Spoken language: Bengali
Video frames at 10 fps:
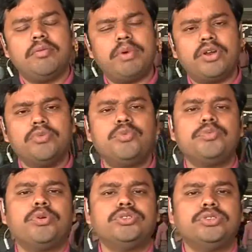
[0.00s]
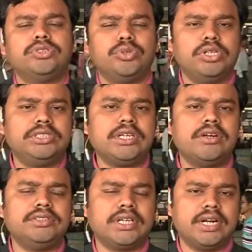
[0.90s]
বারুইপুর পর্যন্ত চলছে
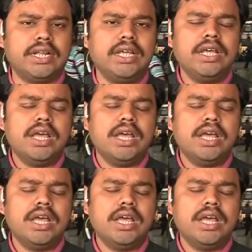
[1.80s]
কারণ সেখানে